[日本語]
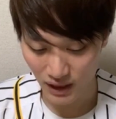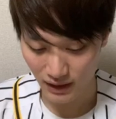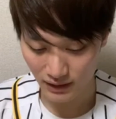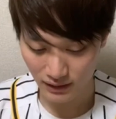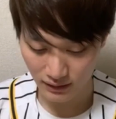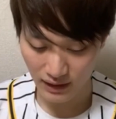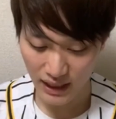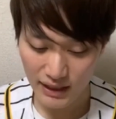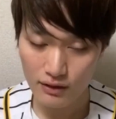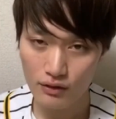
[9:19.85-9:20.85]
まあ、
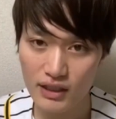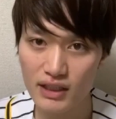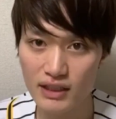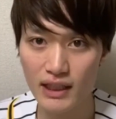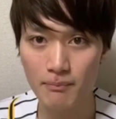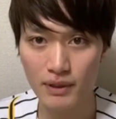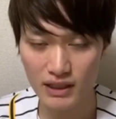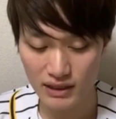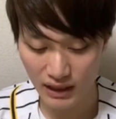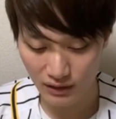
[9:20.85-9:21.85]
何よりやっぱ
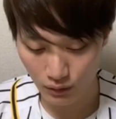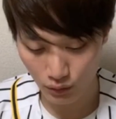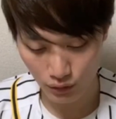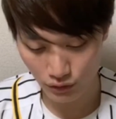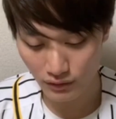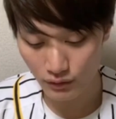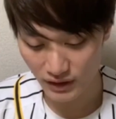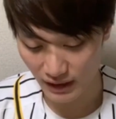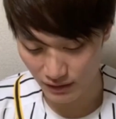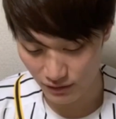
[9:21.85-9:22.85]
り先頭も外
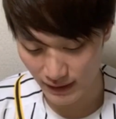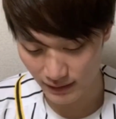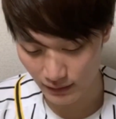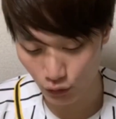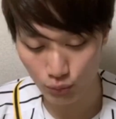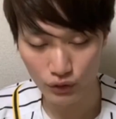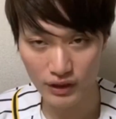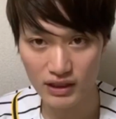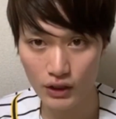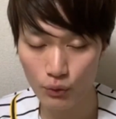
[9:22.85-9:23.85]
選手だったと思うん
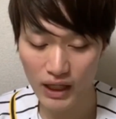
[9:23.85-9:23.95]
ですけど、